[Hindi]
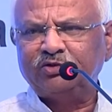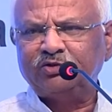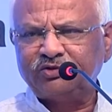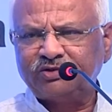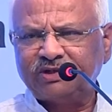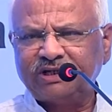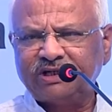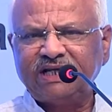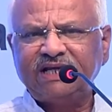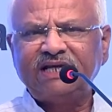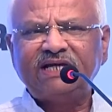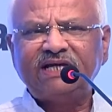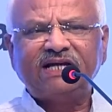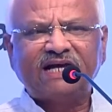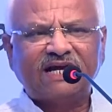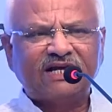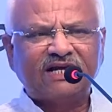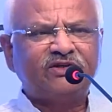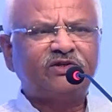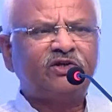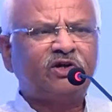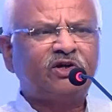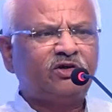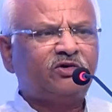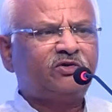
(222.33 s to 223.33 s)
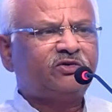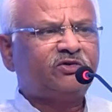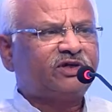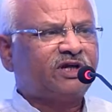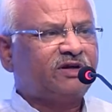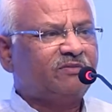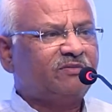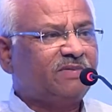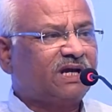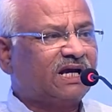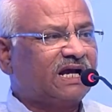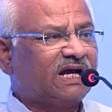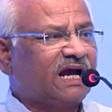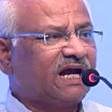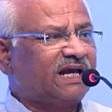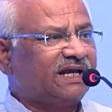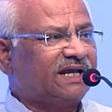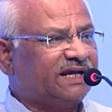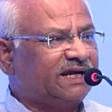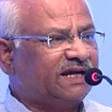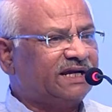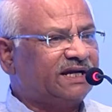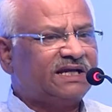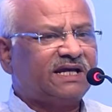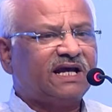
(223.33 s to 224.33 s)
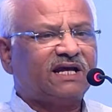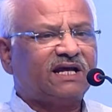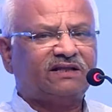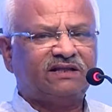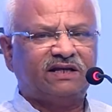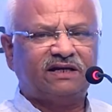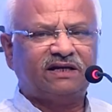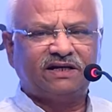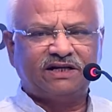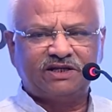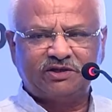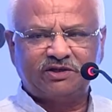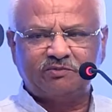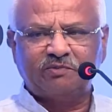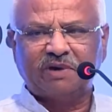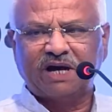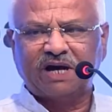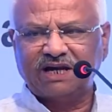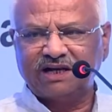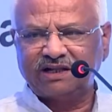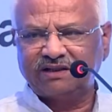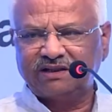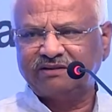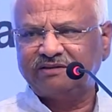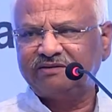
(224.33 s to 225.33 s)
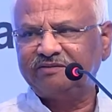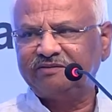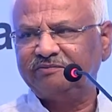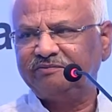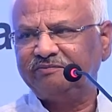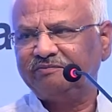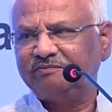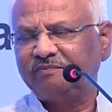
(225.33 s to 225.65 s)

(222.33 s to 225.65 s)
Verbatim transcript: दूसरी कॉन्स्टिट्यूशन में कहा इंडिया दैट इज भारत